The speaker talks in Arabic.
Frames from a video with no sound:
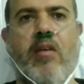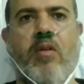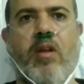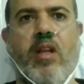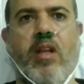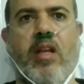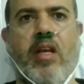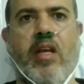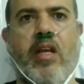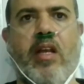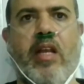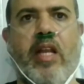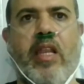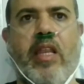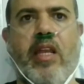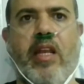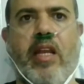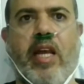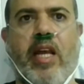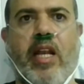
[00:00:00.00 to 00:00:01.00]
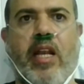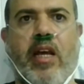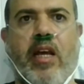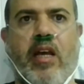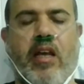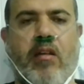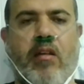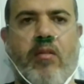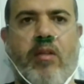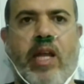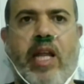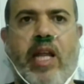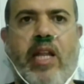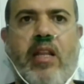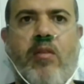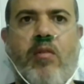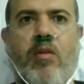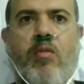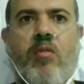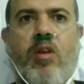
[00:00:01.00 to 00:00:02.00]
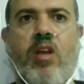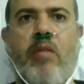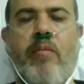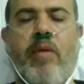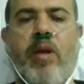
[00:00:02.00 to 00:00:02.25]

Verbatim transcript: والله الذي لا اله غيره دعيت لك ولكل